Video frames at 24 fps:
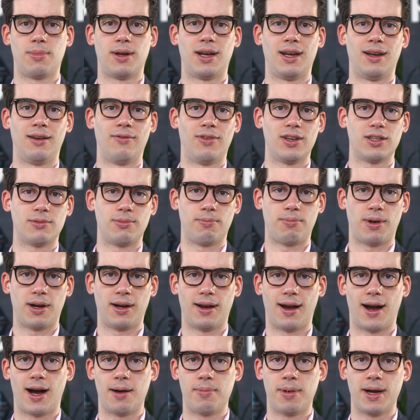bei der
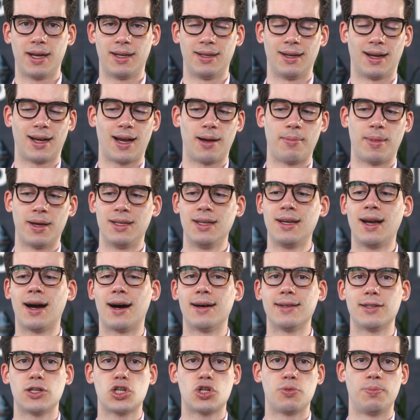Investmentbank arbeiten. Da kann man die
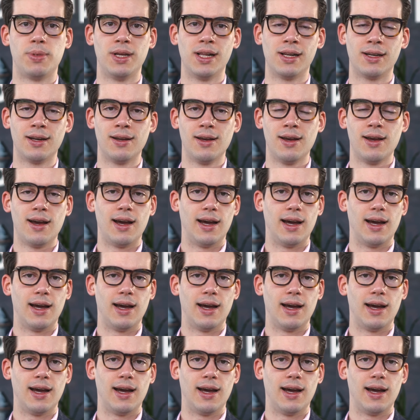Karte spielen,